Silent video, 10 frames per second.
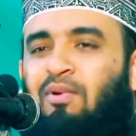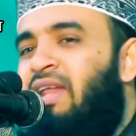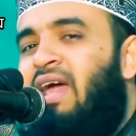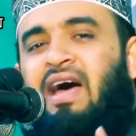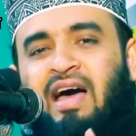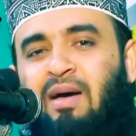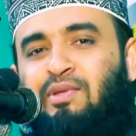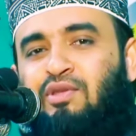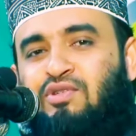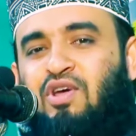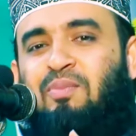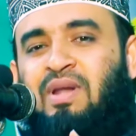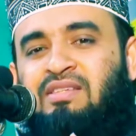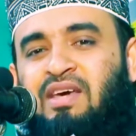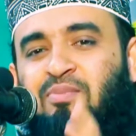বলে না আমি তো সব
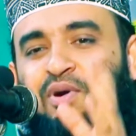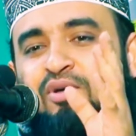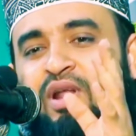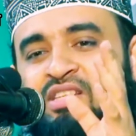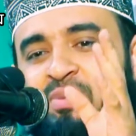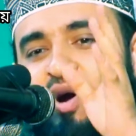রাজার বড় রাজা